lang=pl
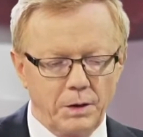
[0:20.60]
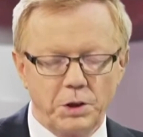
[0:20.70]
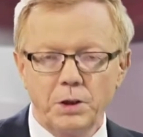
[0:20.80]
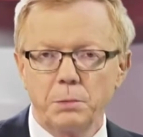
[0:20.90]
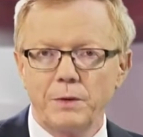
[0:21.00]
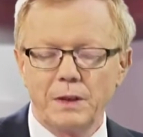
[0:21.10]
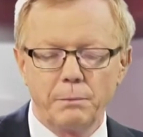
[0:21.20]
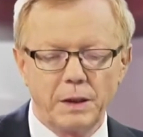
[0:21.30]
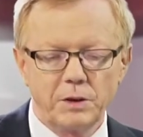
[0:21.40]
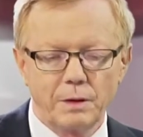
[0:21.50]
Dzień dobry,
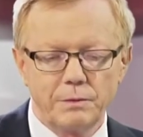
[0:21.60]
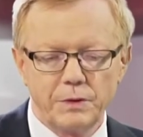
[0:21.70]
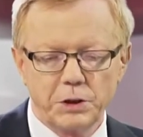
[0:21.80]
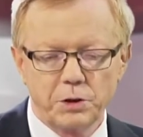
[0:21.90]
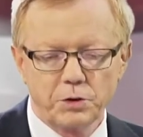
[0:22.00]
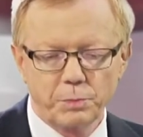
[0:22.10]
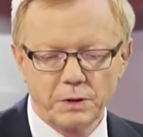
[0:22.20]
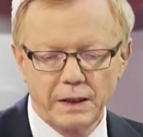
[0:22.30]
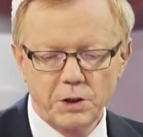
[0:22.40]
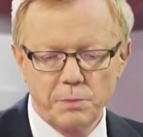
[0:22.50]
witam Państwa w wywiadzie
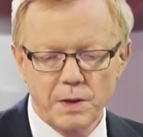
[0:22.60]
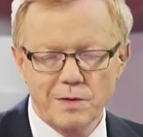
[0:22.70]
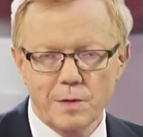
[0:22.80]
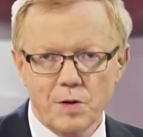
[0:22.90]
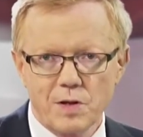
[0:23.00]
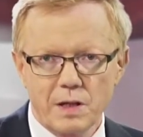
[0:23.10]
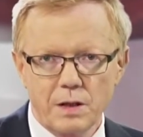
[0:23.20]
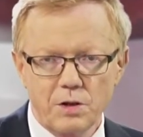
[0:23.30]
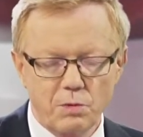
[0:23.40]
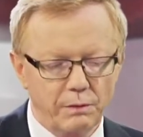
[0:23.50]
gospodarczym. Nazywam się
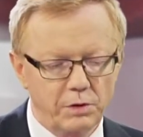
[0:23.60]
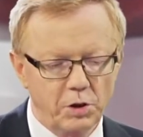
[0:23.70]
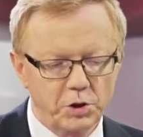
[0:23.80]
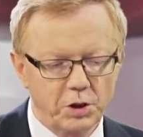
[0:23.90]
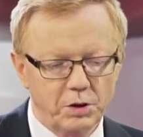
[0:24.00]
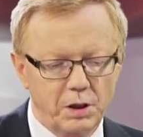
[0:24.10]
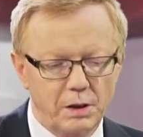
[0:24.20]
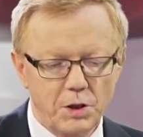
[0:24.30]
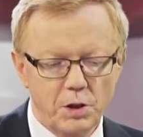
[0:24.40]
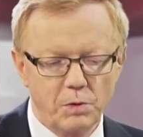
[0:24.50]
Stanisław Koczot.
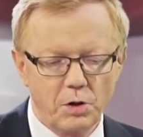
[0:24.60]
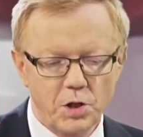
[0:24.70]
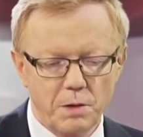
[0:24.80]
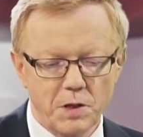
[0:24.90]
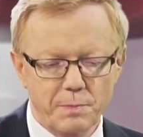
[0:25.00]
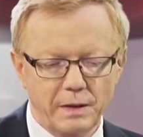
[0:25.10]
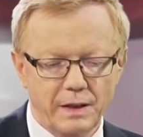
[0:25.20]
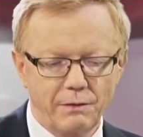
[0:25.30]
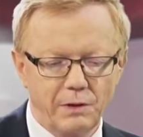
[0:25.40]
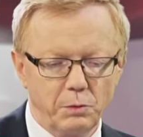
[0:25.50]
Naszym gościem jest pan
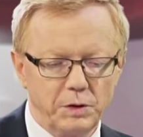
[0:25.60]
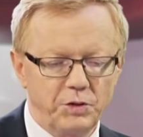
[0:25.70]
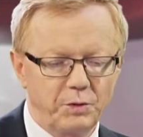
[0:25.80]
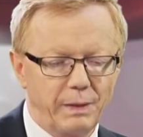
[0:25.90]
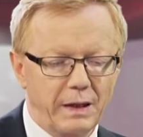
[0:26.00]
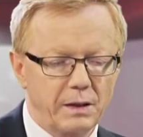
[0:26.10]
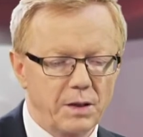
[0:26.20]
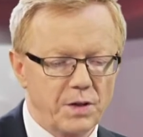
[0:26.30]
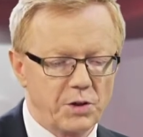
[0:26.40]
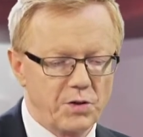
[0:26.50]
Rafał Lis,
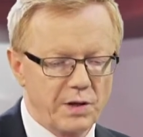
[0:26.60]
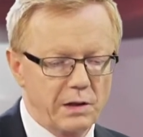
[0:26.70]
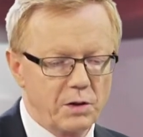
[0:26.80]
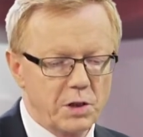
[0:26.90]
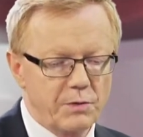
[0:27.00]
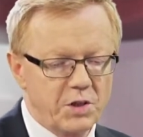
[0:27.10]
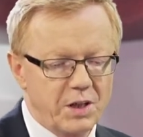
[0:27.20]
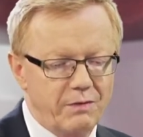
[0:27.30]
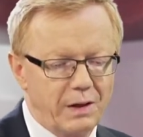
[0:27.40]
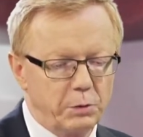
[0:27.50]
partner zarządzający w
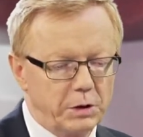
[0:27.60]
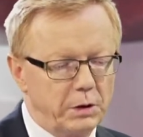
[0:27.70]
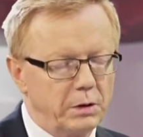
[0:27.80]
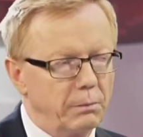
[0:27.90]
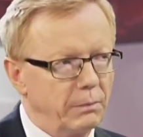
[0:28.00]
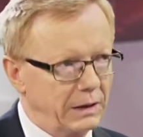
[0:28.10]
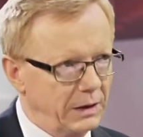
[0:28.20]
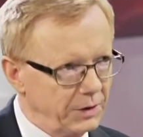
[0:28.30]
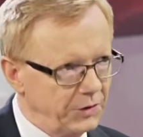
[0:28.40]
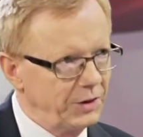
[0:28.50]
CVI Dom
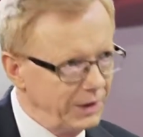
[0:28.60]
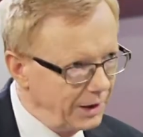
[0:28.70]
Maklerski.